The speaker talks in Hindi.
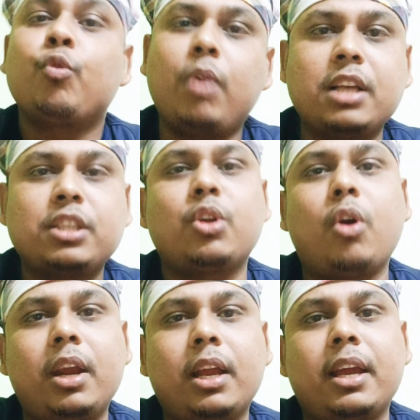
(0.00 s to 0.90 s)
वहाँ से
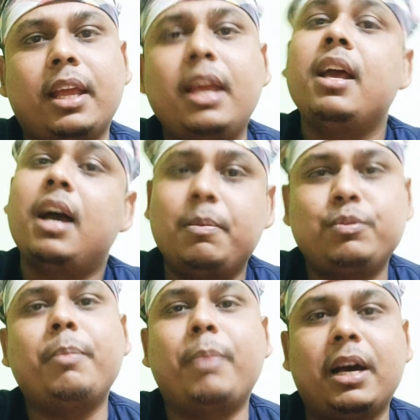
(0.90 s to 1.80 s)
कॉल करके
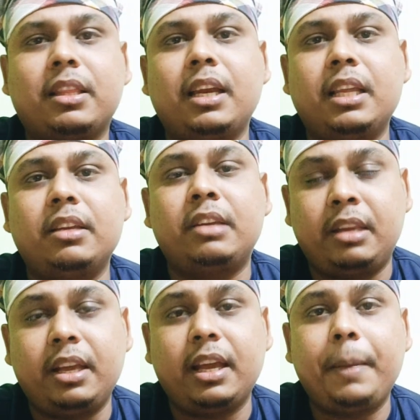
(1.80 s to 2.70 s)
हमसे बात कर लीजिए
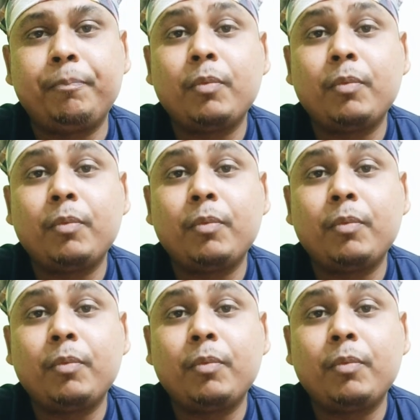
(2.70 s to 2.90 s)
ठीक है